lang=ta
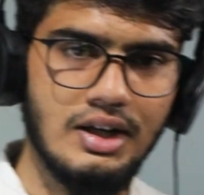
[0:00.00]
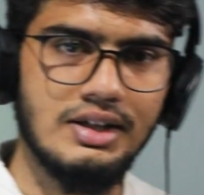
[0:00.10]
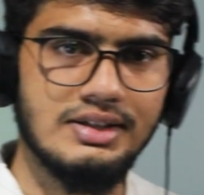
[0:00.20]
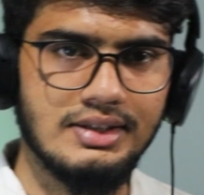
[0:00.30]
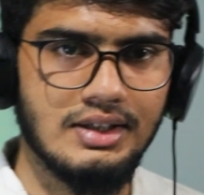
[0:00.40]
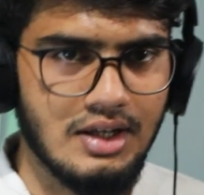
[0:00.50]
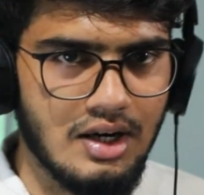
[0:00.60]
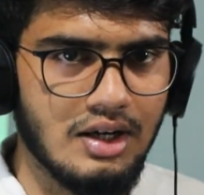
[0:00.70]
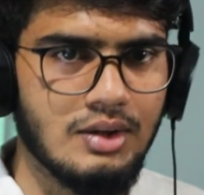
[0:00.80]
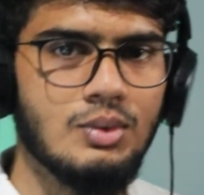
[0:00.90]

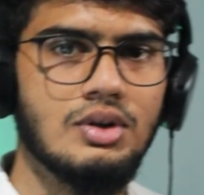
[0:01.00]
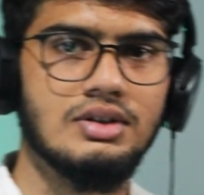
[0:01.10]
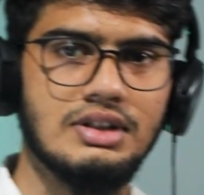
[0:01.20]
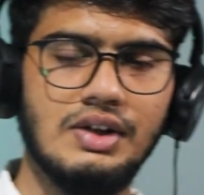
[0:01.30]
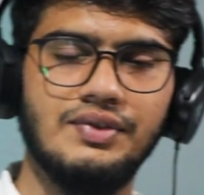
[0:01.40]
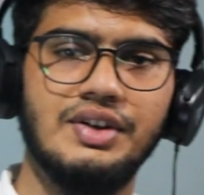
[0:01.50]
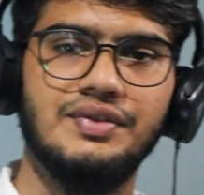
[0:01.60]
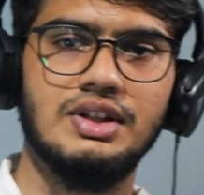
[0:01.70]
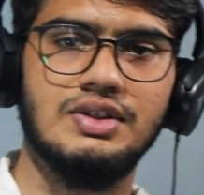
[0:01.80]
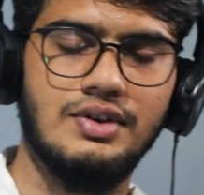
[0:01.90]
கேர்ள்ஸுக்கான ஒரு செல்ஃப்
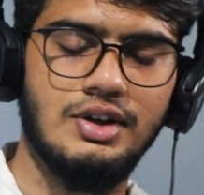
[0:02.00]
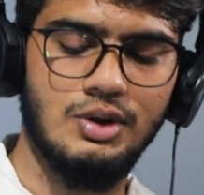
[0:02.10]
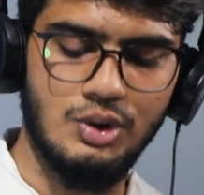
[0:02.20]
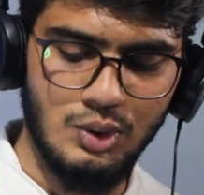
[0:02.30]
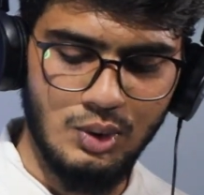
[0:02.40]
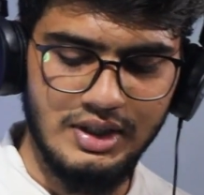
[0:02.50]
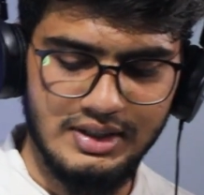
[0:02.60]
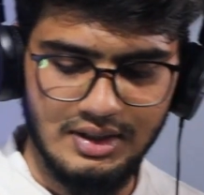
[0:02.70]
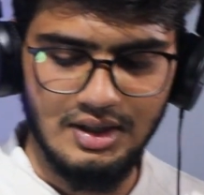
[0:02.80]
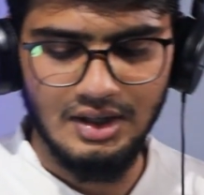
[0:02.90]
டிஃபென்ஸ் வீடியோ
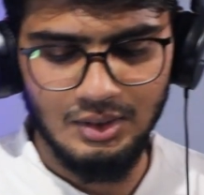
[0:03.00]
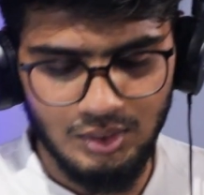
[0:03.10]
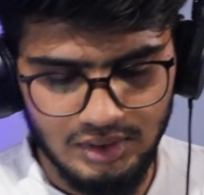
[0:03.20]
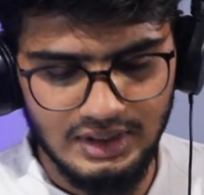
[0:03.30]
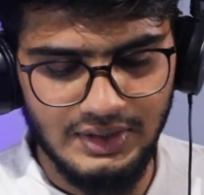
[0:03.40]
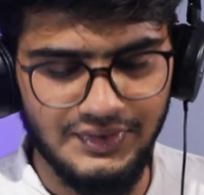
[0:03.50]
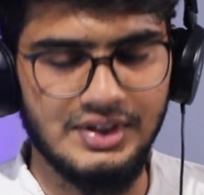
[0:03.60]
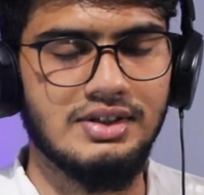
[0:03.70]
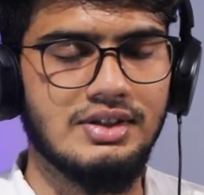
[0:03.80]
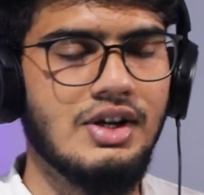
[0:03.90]
டோலிஸ்க்கான ஒரு
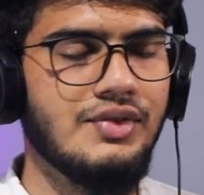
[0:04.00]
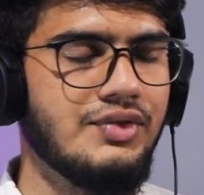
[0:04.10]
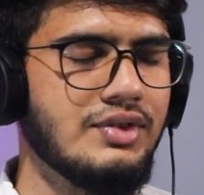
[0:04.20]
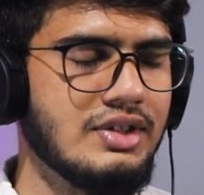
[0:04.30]
செல்ஃபிஷ் செல்ஃப்